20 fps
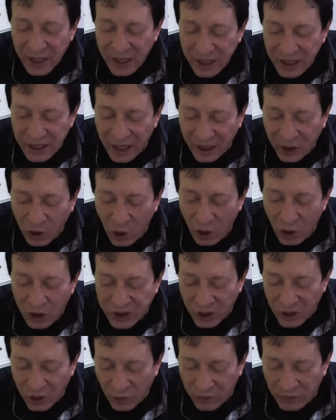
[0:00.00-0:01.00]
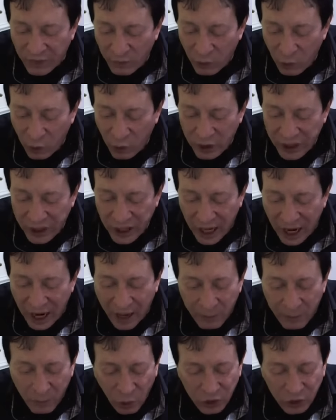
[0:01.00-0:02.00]
e raccolsero favori
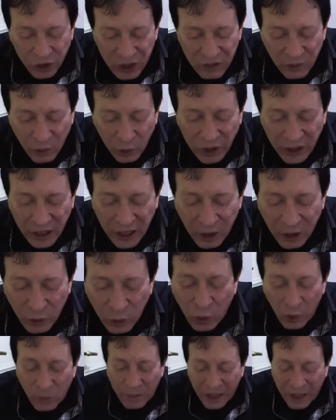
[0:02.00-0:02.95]
a motivo della loro